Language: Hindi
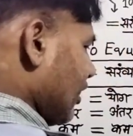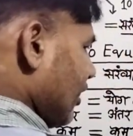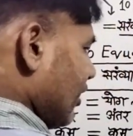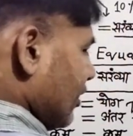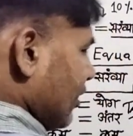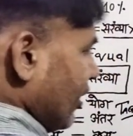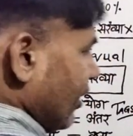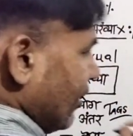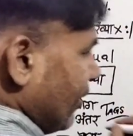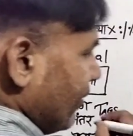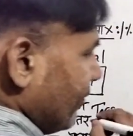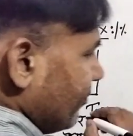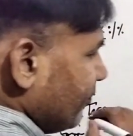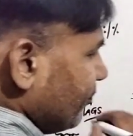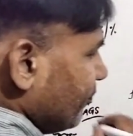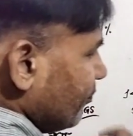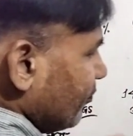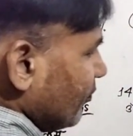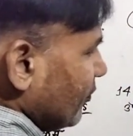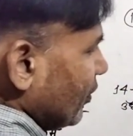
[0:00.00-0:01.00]
की जाए
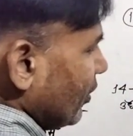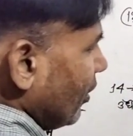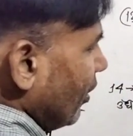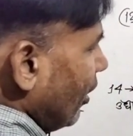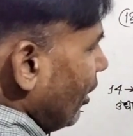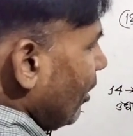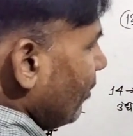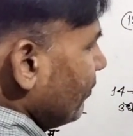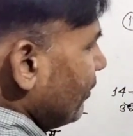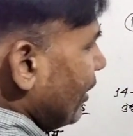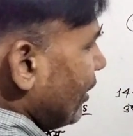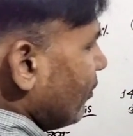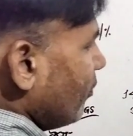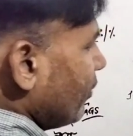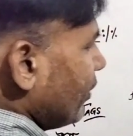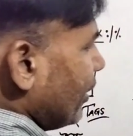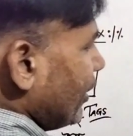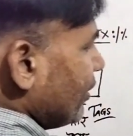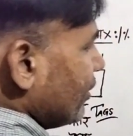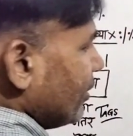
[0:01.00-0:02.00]
आप देखो
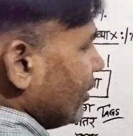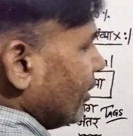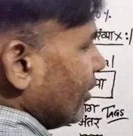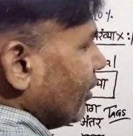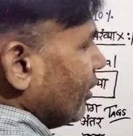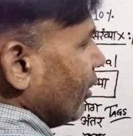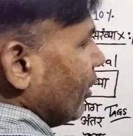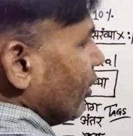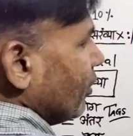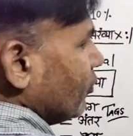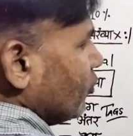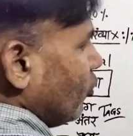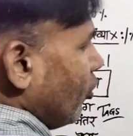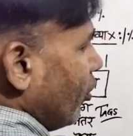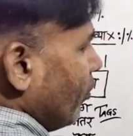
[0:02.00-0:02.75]
कैसे तो